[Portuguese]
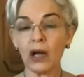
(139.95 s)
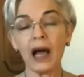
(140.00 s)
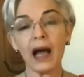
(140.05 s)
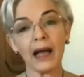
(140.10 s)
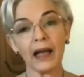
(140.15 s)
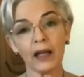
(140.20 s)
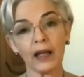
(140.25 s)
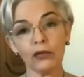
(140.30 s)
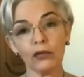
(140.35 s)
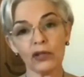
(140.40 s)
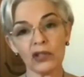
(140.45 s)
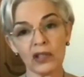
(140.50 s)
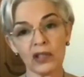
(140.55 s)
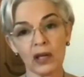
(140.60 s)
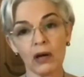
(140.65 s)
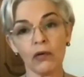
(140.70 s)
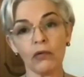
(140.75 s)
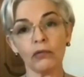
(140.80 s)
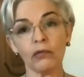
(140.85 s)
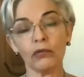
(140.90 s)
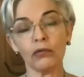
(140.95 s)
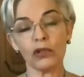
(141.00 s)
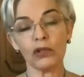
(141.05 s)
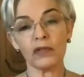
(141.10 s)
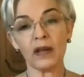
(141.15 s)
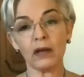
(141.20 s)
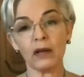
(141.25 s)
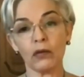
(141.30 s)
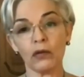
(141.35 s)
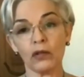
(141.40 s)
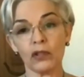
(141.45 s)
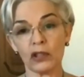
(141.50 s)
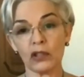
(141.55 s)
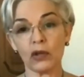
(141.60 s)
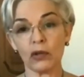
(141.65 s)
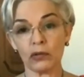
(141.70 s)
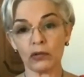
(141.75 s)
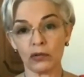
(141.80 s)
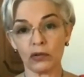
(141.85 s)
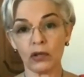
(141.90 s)
a redução dos valores
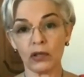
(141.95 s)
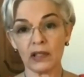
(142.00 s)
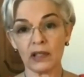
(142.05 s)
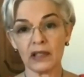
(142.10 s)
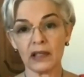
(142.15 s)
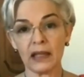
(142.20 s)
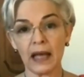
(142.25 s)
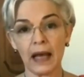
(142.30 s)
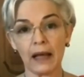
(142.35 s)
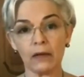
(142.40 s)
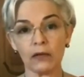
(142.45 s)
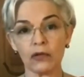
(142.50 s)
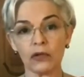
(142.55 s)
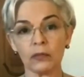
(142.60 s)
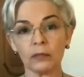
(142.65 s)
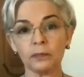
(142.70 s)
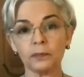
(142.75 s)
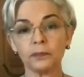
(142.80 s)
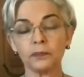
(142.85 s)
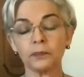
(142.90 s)
solicitados.